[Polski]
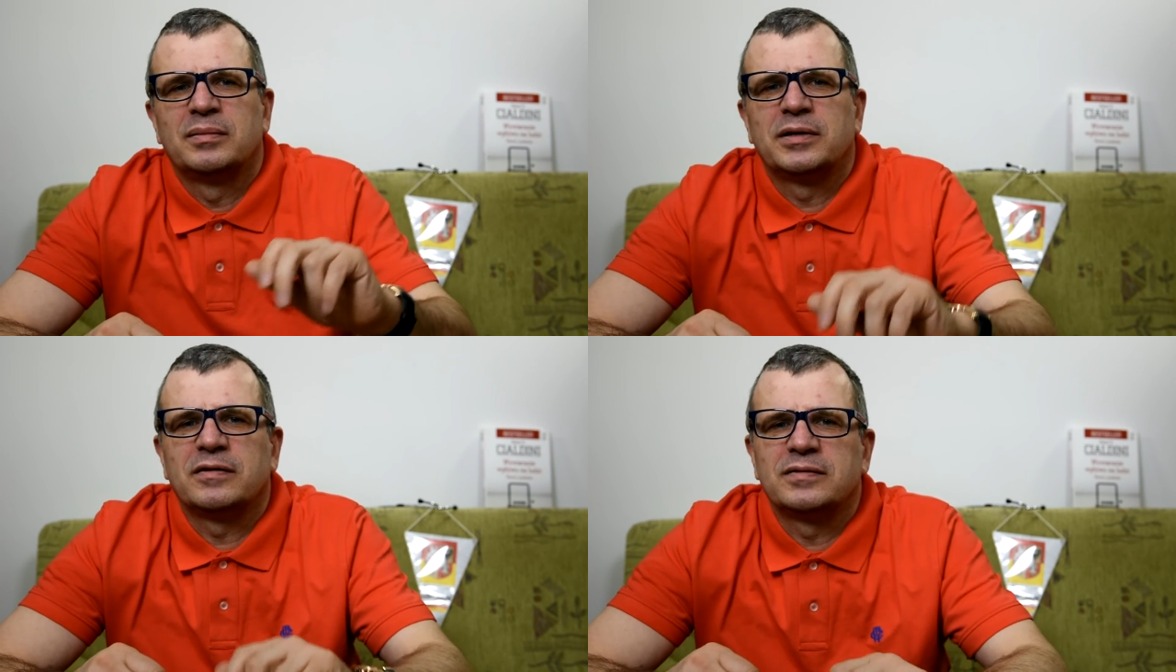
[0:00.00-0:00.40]

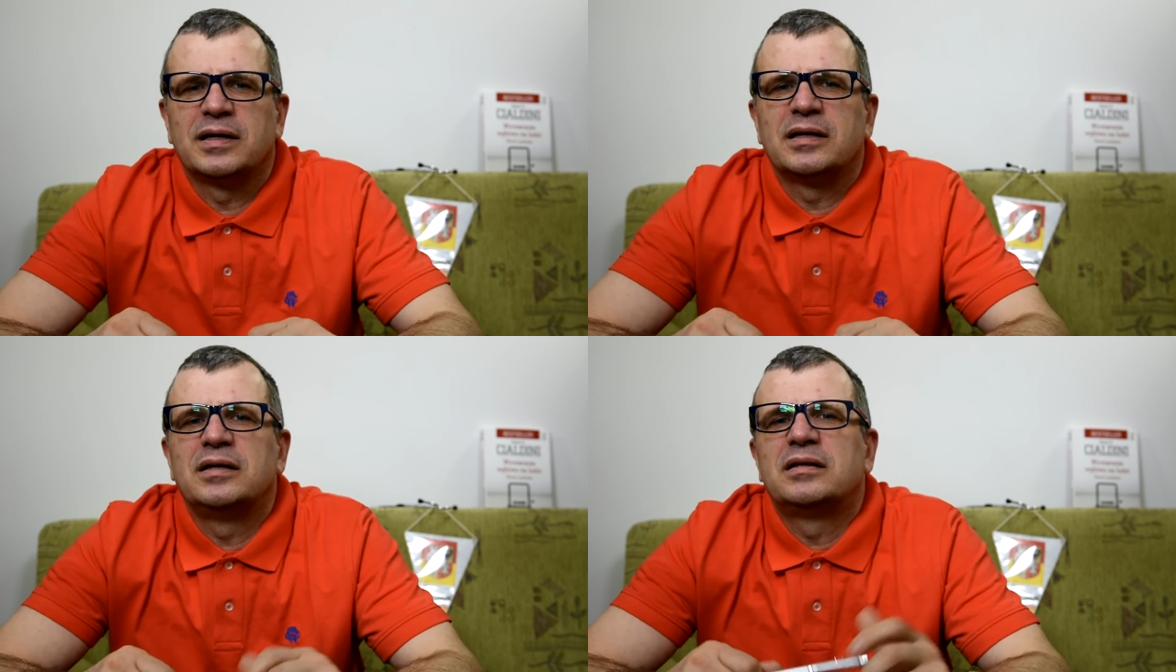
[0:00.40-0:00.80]

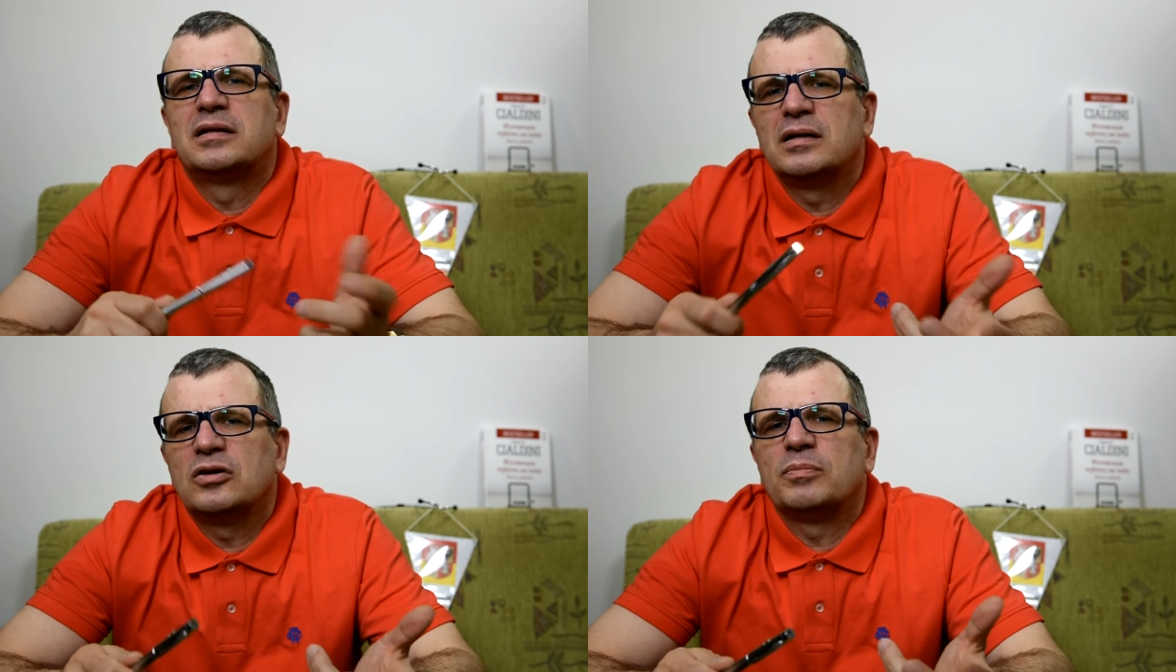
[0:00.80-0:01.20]
prawda, i
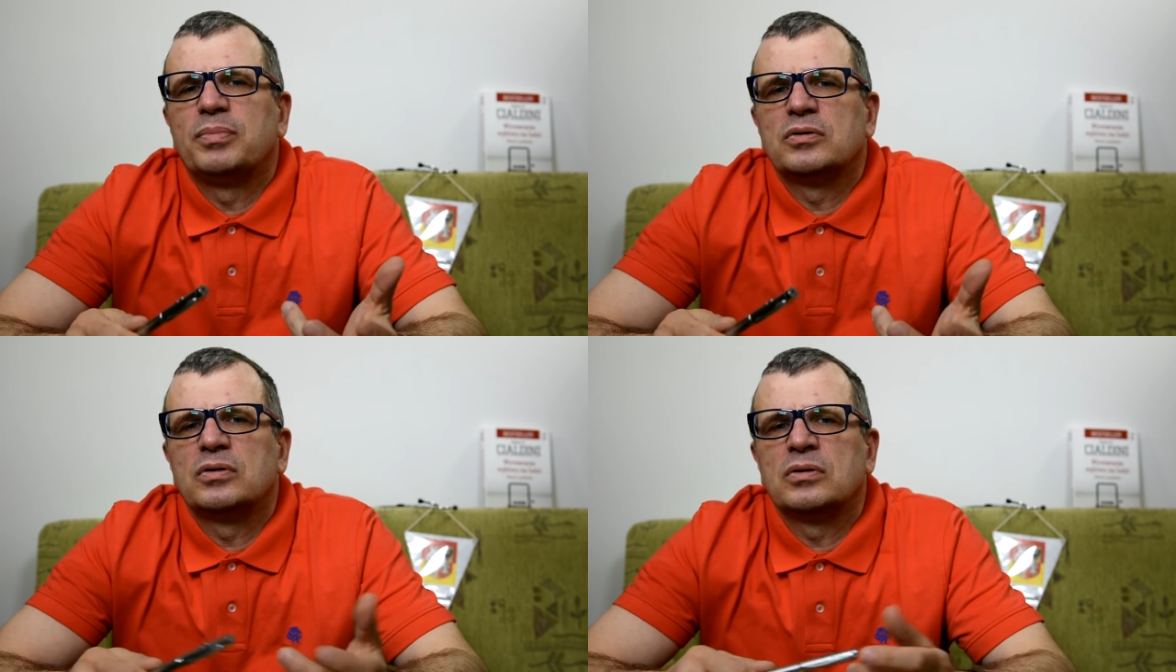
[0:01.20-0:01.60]
tylko
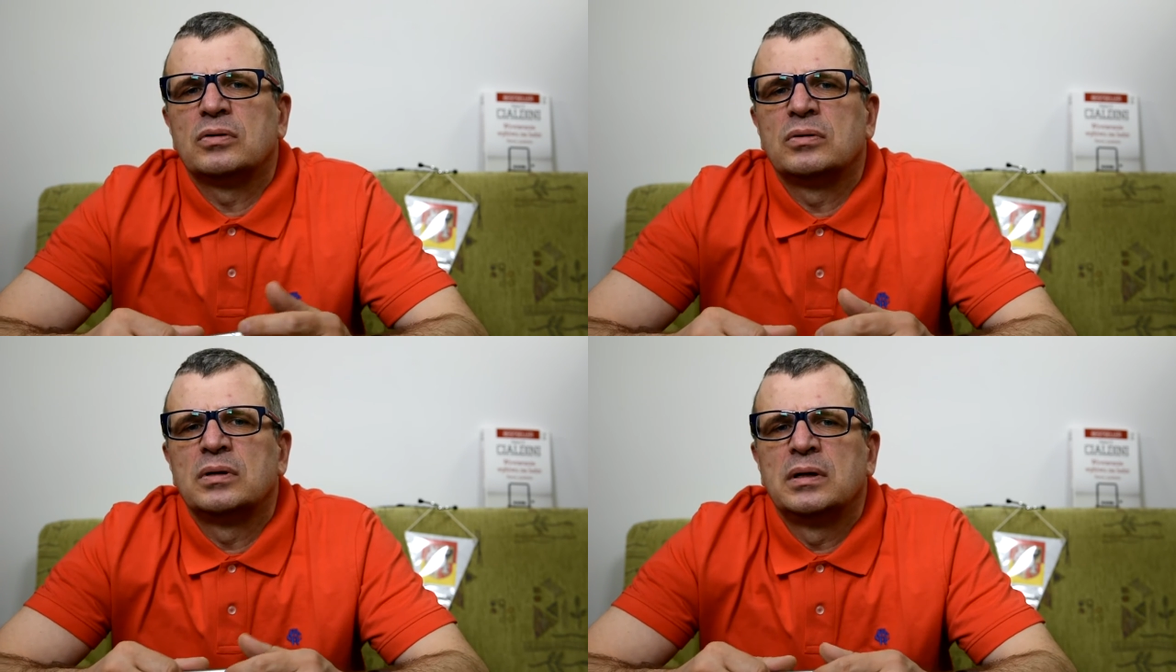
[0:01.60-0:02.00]
po
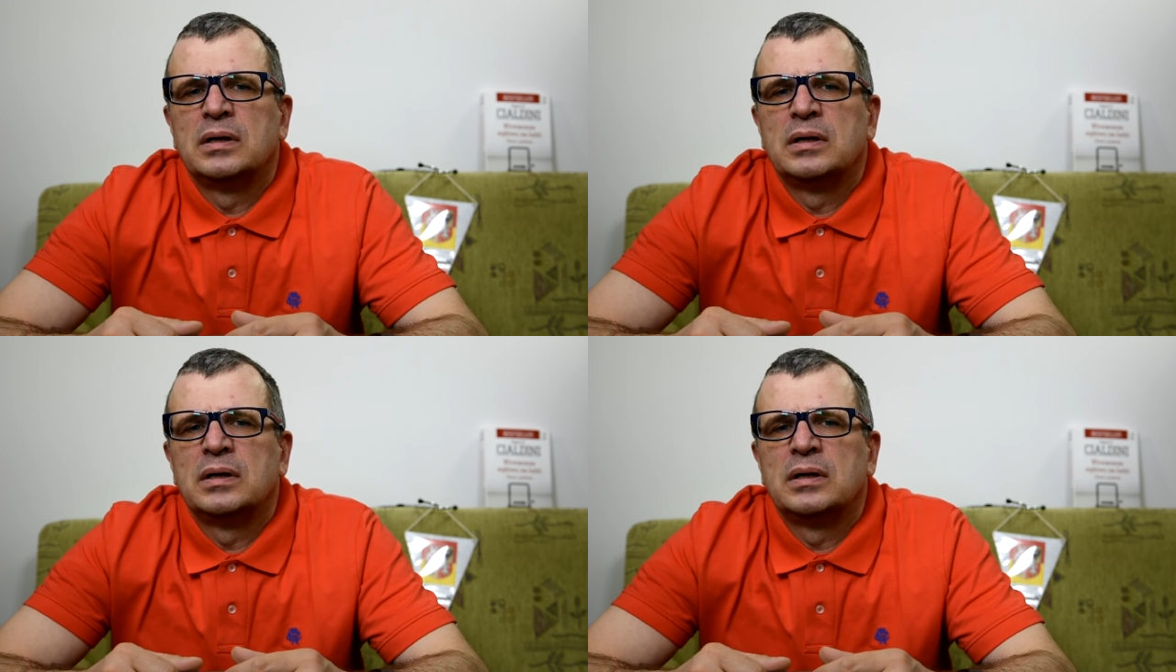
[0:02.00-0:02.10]
to,